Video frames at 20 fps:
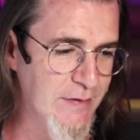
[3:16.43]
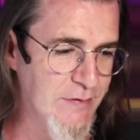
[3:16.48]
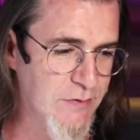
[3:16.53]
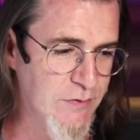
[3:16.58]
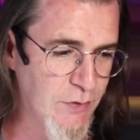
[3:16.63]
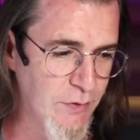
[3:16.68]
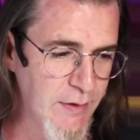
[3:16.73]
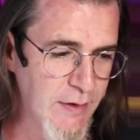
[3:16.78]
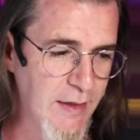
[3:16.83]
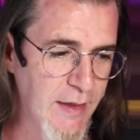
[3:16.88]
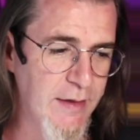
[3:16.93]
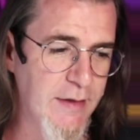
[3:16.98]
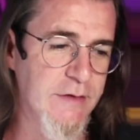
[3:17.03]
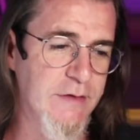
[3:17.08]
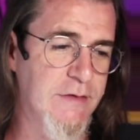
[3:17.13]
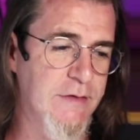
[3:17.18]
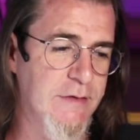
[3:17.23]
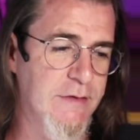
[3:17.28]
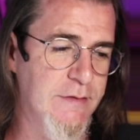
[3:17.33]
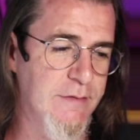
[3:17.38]

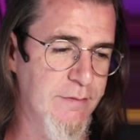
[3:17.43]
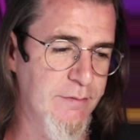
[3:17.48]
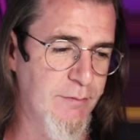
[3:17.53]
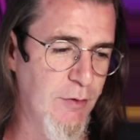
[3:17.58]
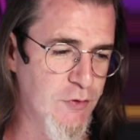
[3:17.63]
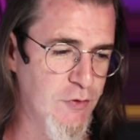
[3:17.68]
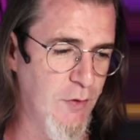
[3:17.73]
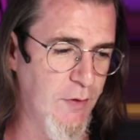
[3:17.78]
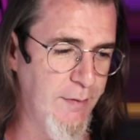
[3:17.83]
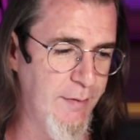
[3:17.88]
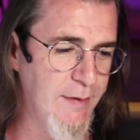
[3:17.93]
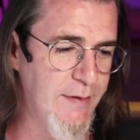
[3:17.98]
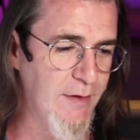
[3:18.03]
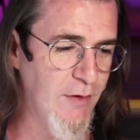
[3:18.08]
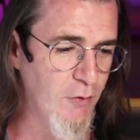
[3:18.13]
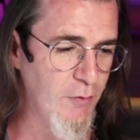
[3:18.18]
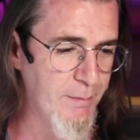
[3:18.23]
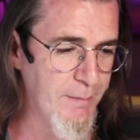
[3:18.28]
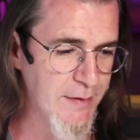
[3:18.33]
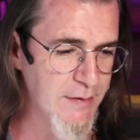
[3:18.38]
Streakers, por
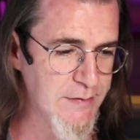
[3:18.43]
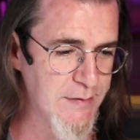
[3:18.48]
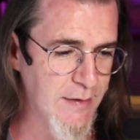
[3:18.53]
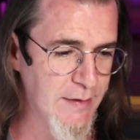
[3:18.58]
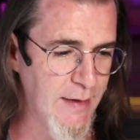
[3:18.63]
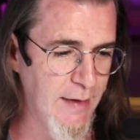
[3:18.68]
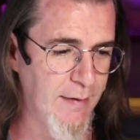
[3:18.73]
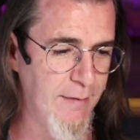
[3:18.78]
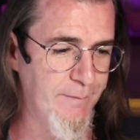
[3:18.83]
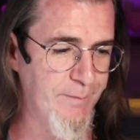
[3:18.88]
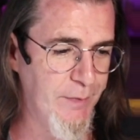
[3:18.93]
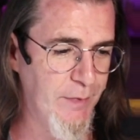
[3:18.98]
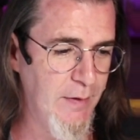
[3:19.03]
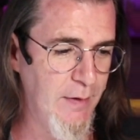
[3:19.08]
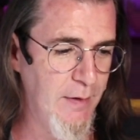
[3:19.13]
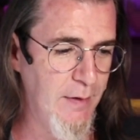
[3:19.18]
suscribirte dos meses ya.